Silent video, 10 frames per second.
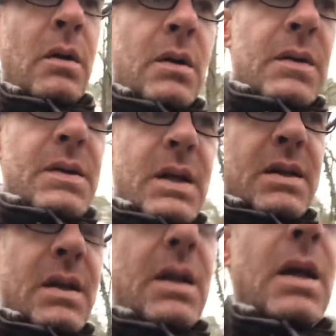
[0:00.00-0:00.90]
C'est le
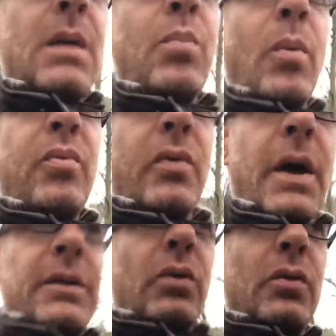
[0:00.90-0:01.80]
CDI pour pouvoir
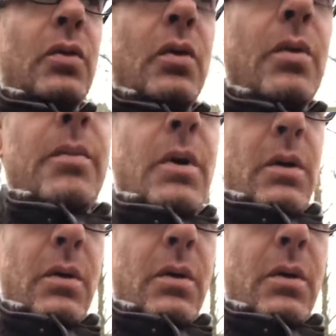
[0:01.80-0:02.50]
être autonome euh,